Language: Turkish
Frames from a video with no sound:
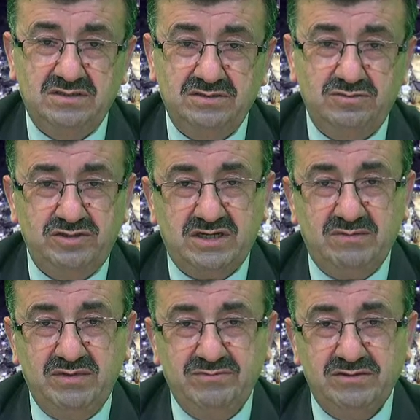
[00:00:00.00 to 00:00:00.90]
Yüce
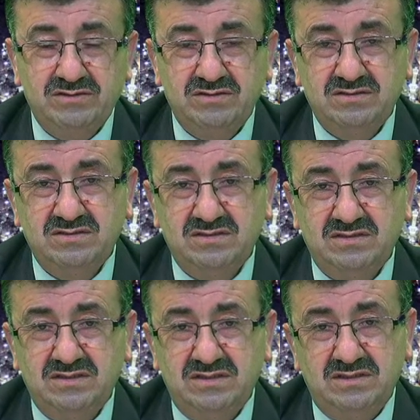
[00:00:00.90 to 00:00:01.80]
Rabbimiz
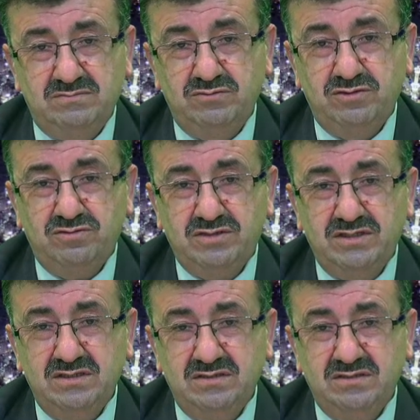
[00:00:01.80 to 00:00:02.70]
buyuruyor
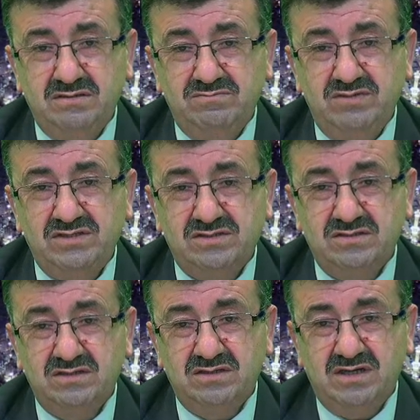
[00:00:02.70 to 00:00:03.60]
ki biz
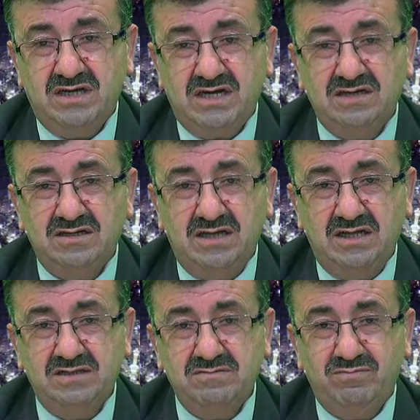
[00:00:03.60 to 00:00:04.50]
hakkı
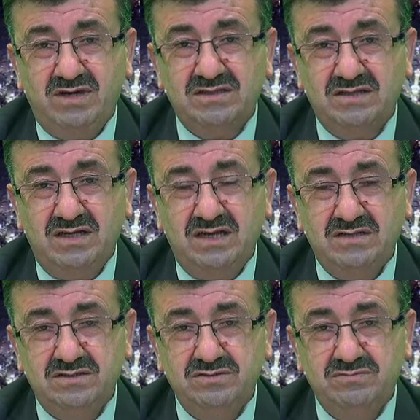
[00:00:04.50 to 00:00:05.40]
alır batıla,
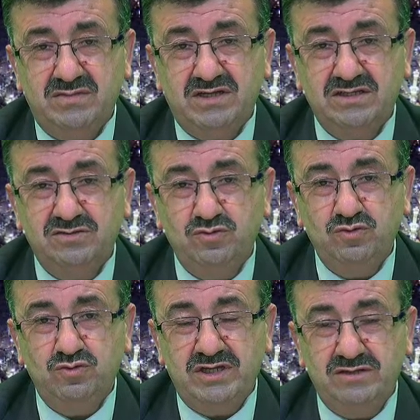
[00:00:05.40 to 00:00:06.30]
batın
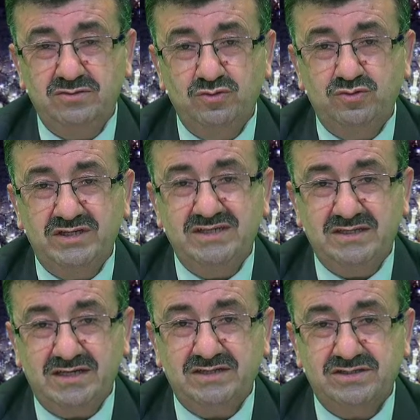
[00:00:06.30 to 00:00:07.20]
üstüne
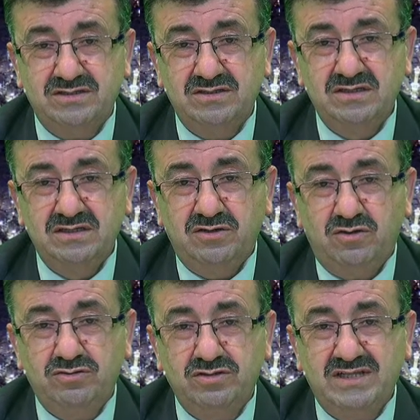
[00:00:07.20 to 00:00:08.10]
yıkarız,
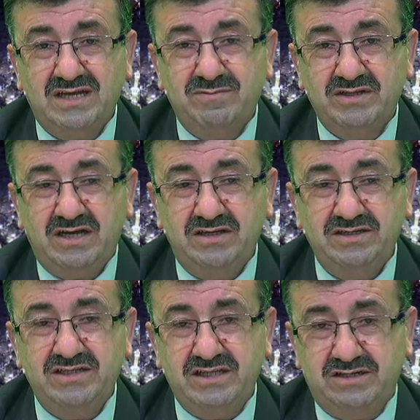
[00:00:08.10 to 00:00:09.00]
onu
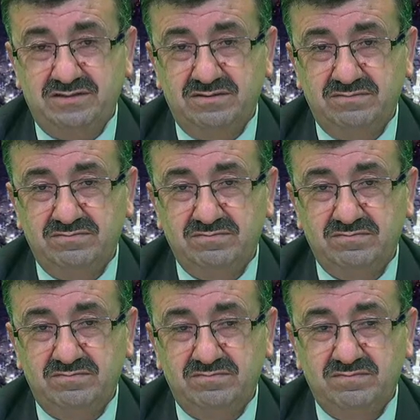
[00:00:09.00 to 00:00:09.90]
darmadağınık eder,
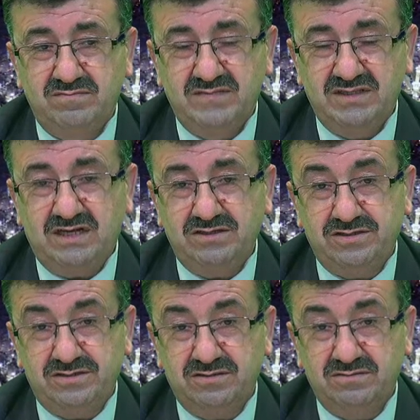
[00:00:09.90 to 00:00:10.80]

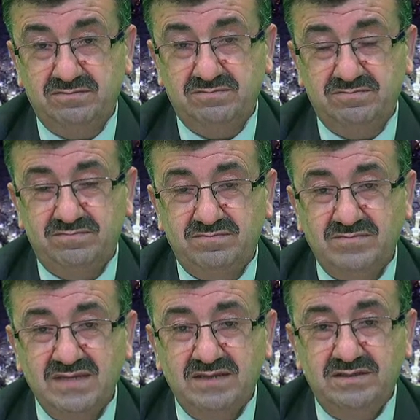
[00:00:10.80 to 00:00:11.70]
dağıtır.
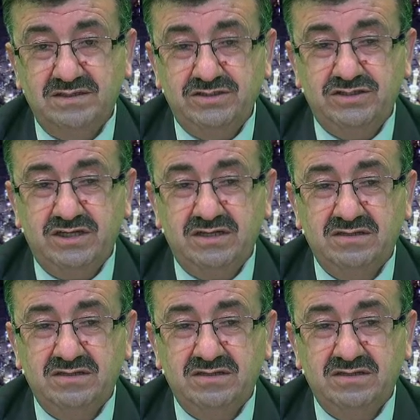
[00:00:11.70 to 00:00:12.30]
İşte